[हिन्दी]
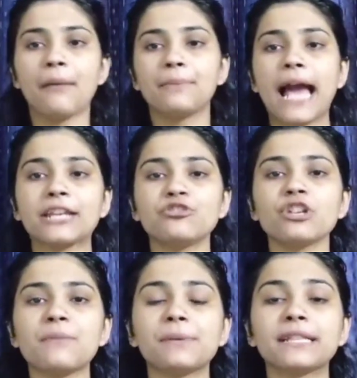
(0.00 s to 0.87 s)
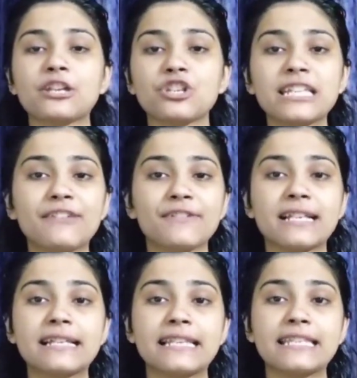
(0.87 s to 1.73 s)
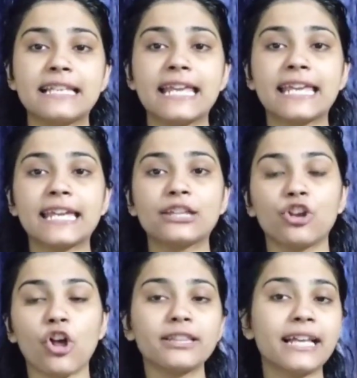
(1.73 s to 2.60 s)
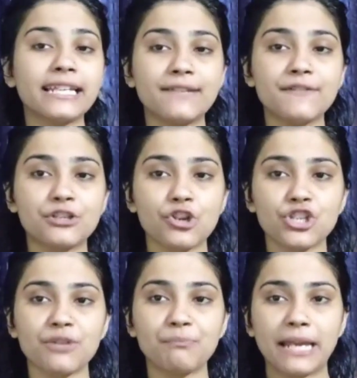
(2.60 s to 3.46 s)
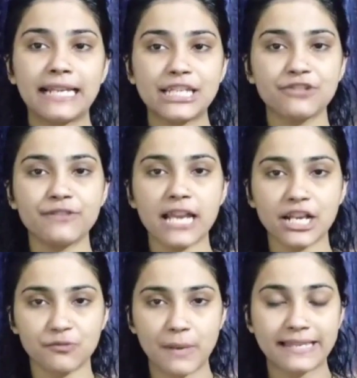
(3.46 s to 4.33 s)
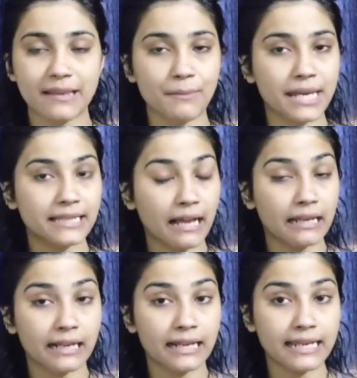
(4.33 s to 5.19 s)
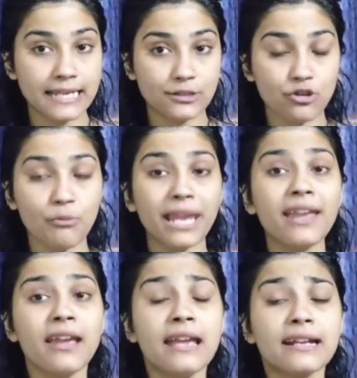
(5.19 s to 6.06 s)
अभ्यर्थियों के प्रदर्शन की वजह से जिले के दरौंदा रेलवे स्टेशन पे लिचवी एक्सप्रेस समेत अलग अलग हिस्सों में